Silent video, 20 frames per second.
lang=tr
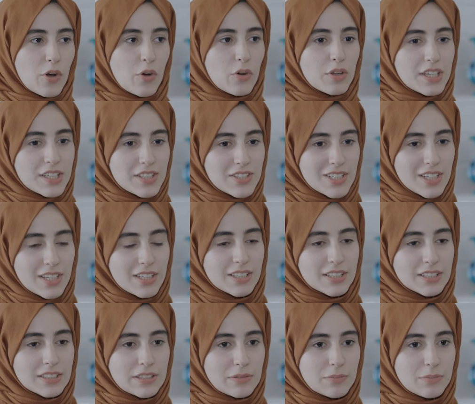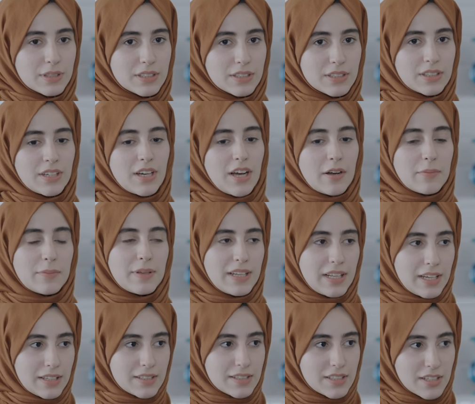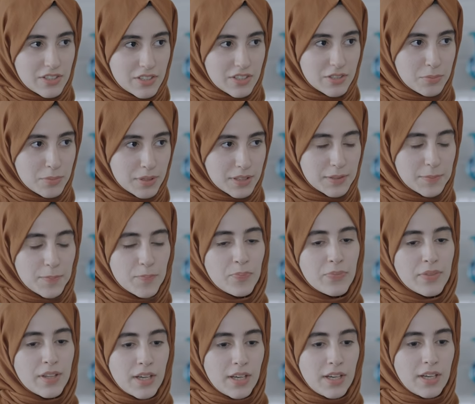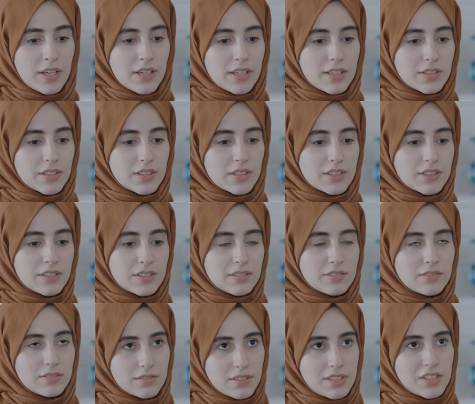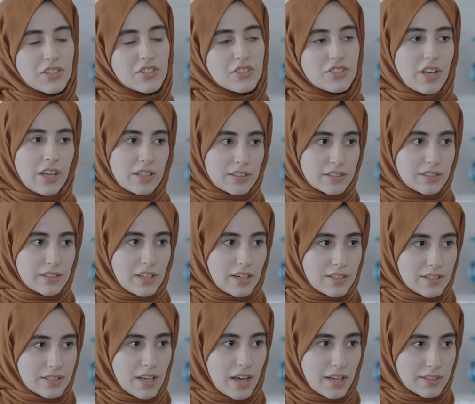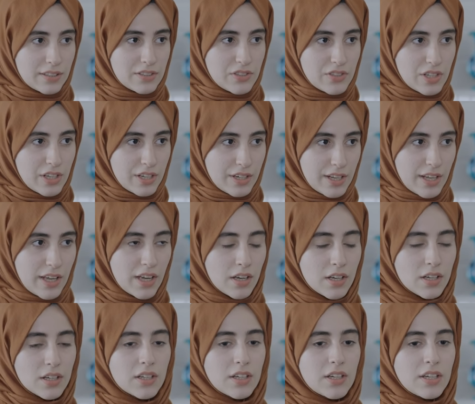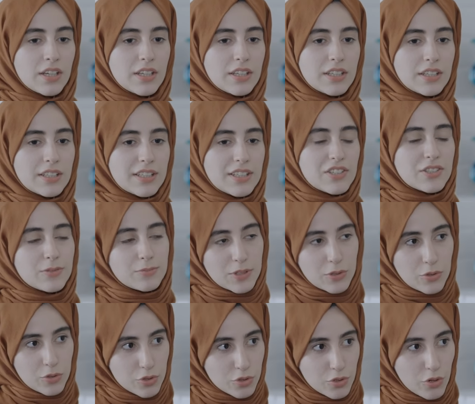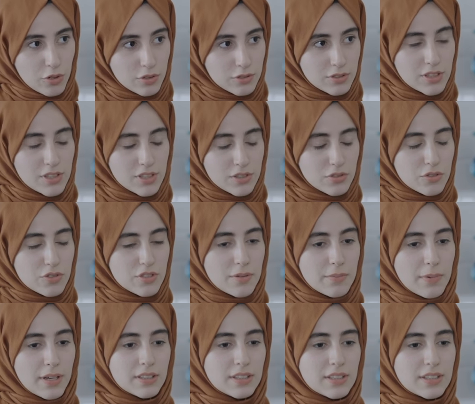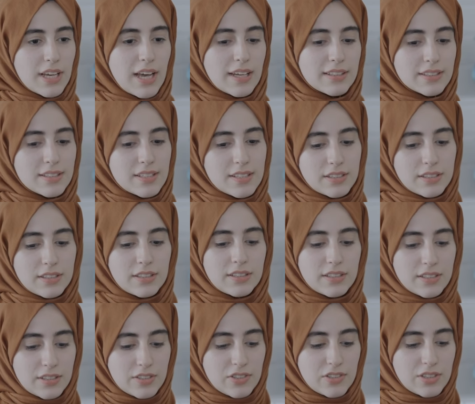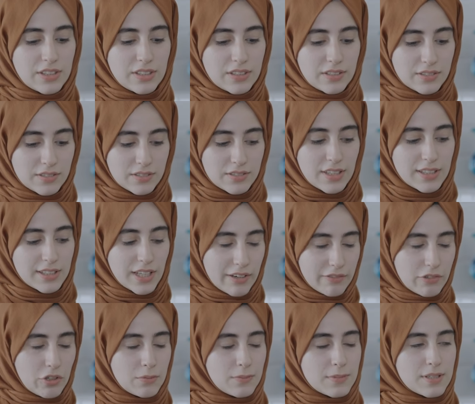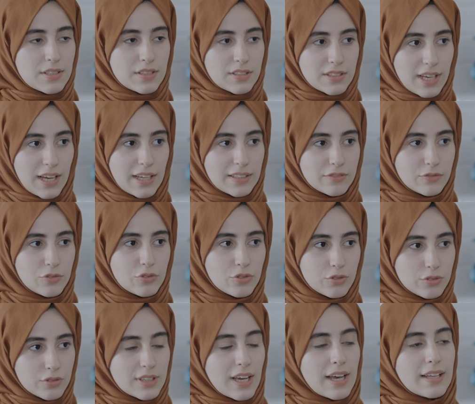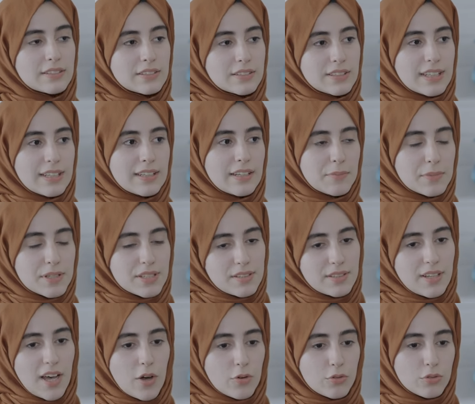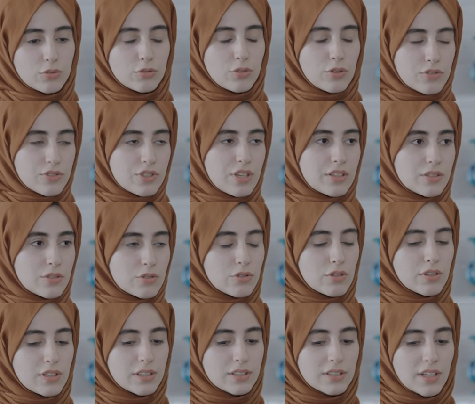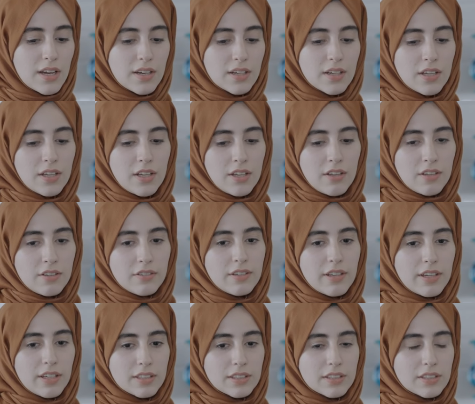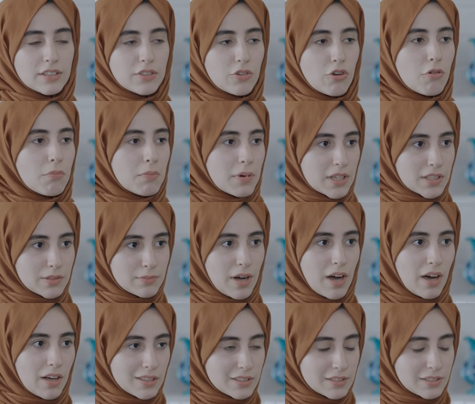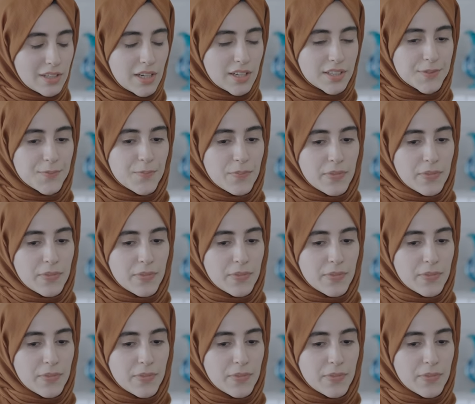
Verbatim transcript: O gece e, bir ameliyat geçirmedim. Dikiş attılar sadece yaraya. E, da küçük olduğu için o zaman kendisinin işte tedavi olmasını, kendi vücudun kendini yenilemesini daha uygun olacağını söylediler. Ve e, yoğun bakıma aldılar.